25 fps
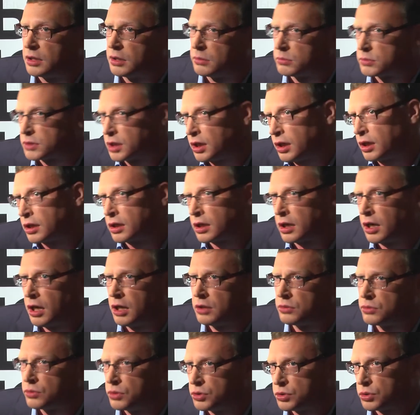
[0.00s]
там, за
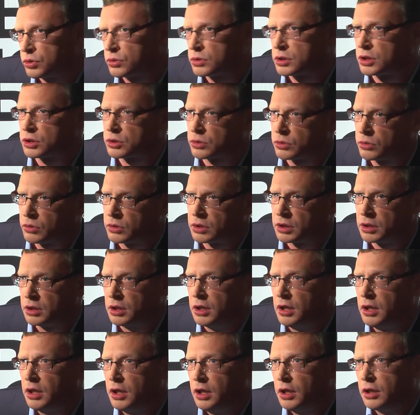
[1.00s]
охрану, еще за что-то.
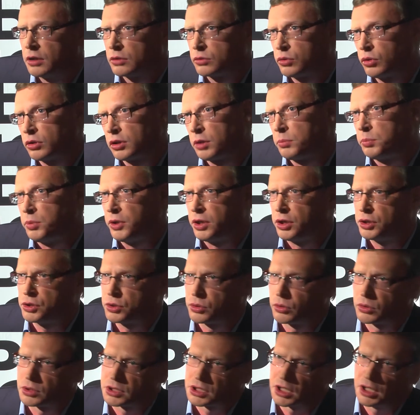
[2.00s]
Кто-то
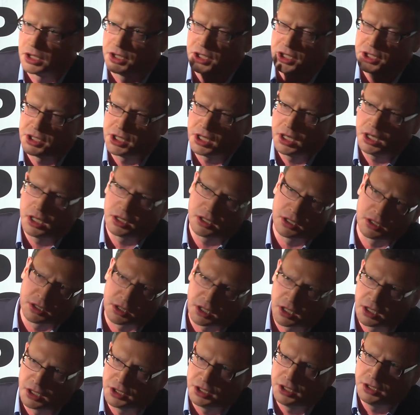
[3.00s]
пересчет за 10,
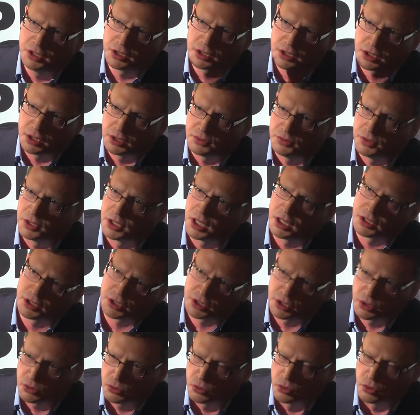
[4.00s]
за 11,
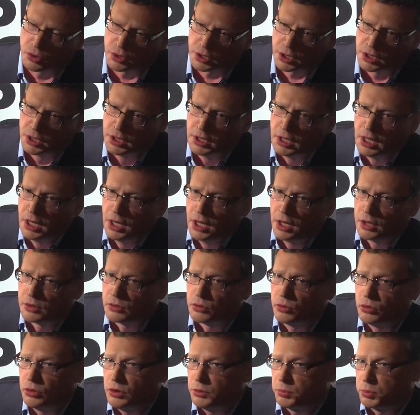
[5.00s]
12 год.
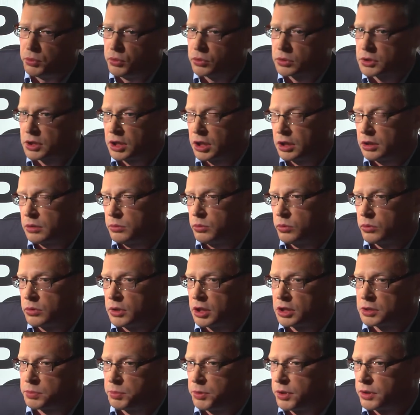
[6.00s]
Ну и плюс к этому у
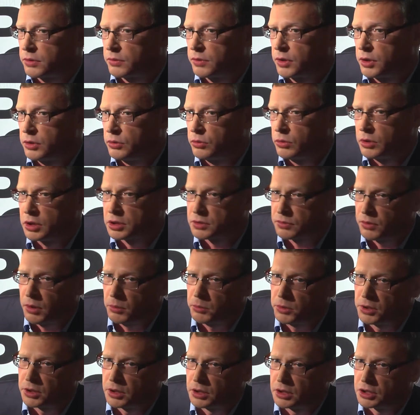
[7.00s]
нас 1 июля с
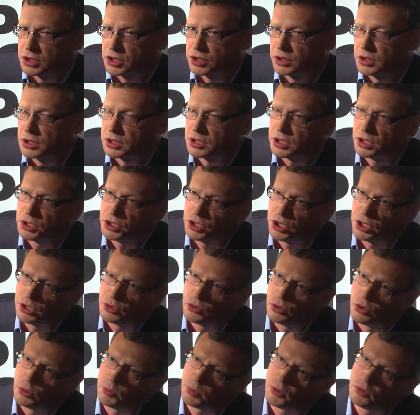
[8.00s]
вами наложилось
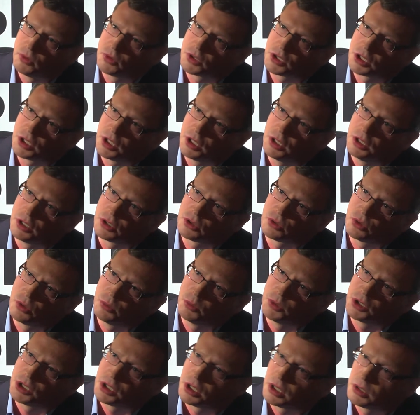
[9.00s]
очередное повышение
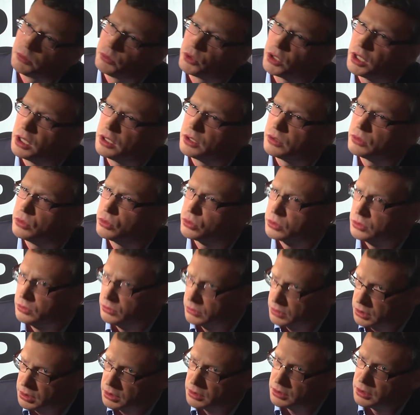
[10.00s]
стоимости коммунальных
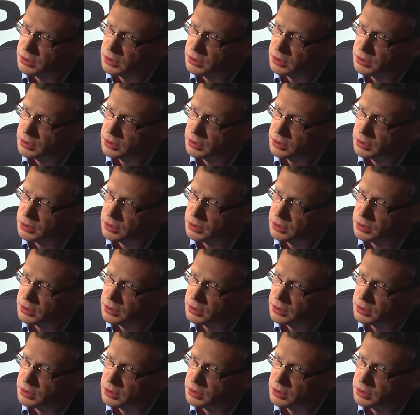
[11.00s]
услуг.